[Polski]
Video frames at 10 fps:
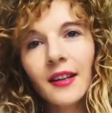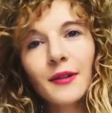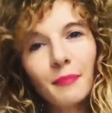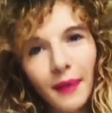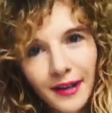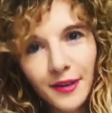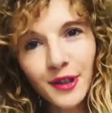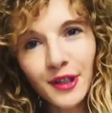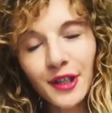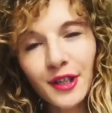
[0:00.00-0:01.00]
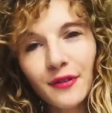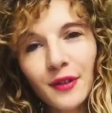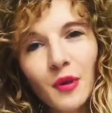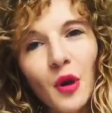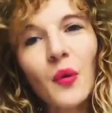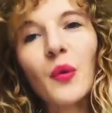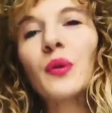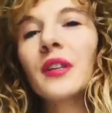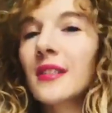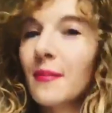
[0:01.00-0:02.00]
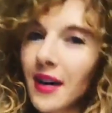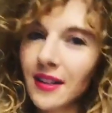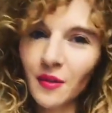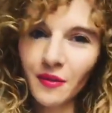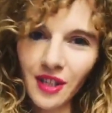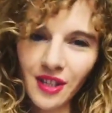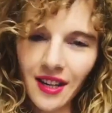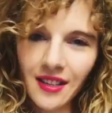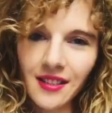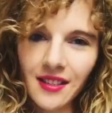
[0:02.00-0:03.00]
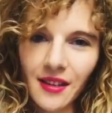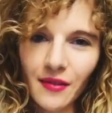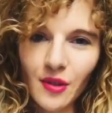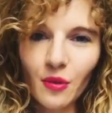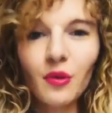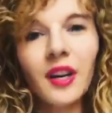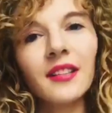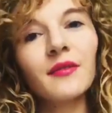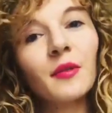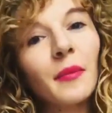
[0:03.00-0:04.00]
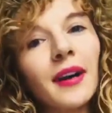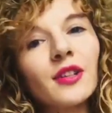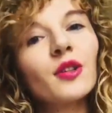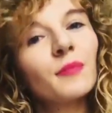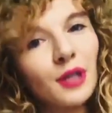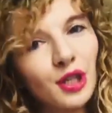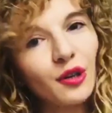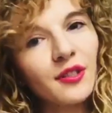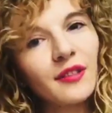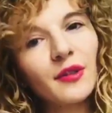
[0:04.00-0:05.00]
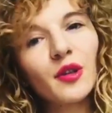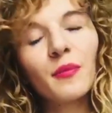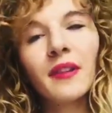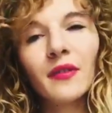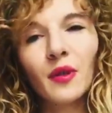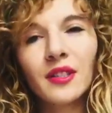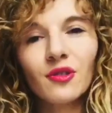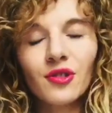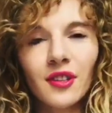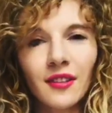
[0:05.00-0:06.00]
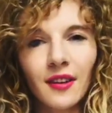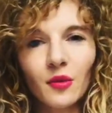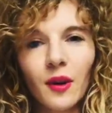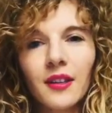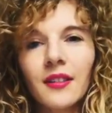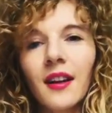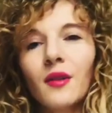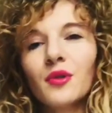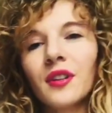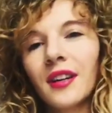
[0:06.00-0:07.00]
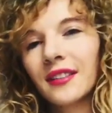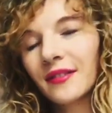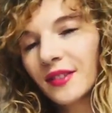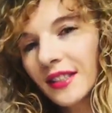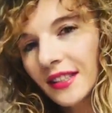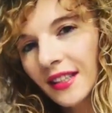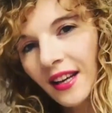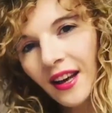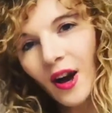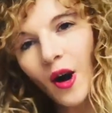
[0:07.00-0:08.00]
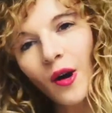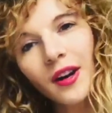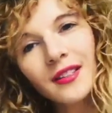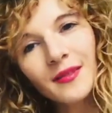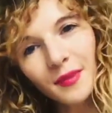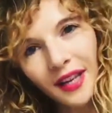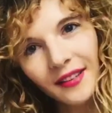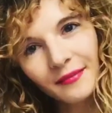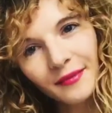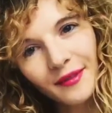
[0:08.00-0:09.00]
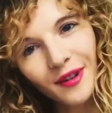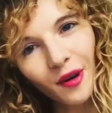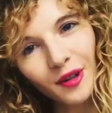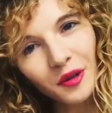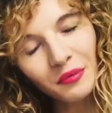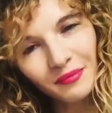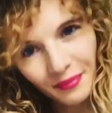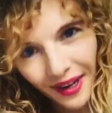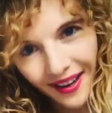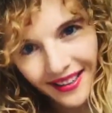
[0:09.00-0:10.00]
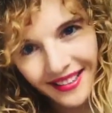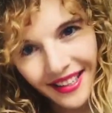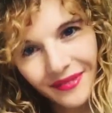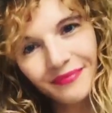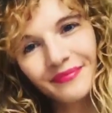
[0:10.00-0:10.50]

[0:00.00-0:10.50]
I bardzo się cieszę, że w tym roku nie zabraknie również nas, serwisu lukreatywnie.pl, czyli pierwszego serwisu o prawie własności intelektualnej dla ludzi kreatywnych oraz mnie w roli prelegenta.